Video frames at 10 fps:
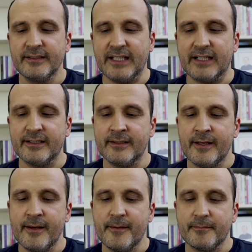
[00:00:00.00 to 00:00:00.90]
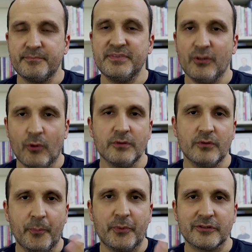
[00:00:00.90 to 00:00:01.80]
yani bir
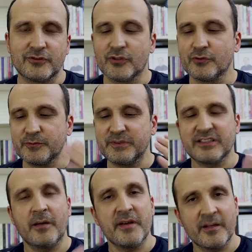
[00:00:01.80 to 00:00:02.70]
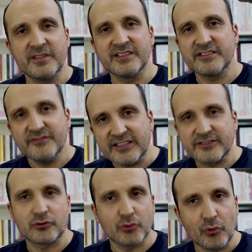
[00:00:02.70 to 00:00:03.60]
operatörünüz, bir kameramanınız
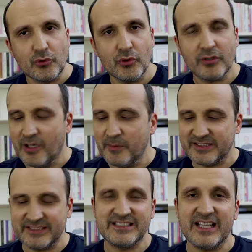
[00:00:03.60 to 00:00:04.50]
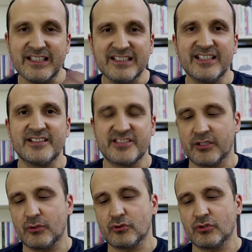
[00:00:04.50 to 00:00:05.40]
varsa sorun yok ama siz kendi kendiniz
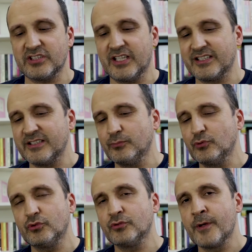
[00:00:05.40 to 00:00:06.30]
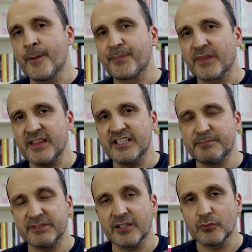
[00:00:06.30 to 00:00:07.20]
çekiyorsunuz. Yani ki bu ürün
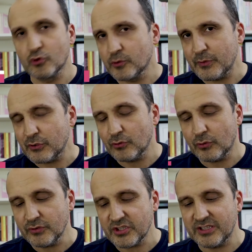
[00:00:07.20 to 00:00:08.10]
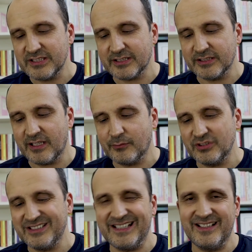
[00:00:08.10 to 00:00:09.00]
nispeten ucuz bir ürün olduğu için insanlar
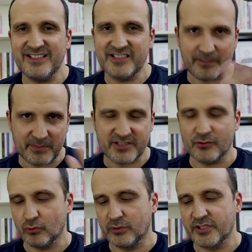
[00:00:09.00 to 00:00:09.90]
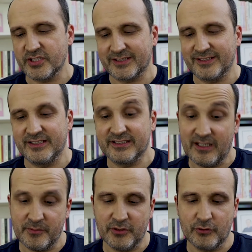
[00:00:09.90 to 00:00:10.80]
bunu kendileri çekmek için kullanacaktır diye
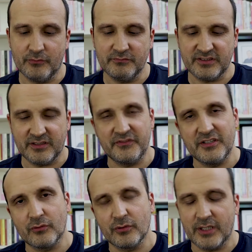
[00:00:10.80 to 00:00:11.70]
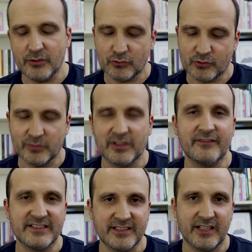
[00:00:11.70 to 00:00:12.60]
tahmin ediyorum. İşte vloggerlar,
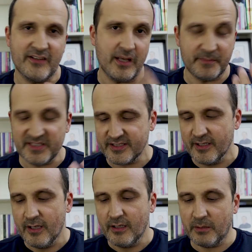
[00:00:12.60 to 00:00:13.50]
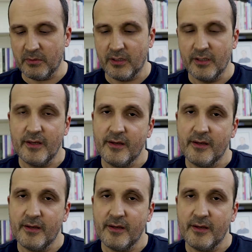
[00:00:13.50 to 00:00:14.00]
youtuberlar vesaire veya biz. Ama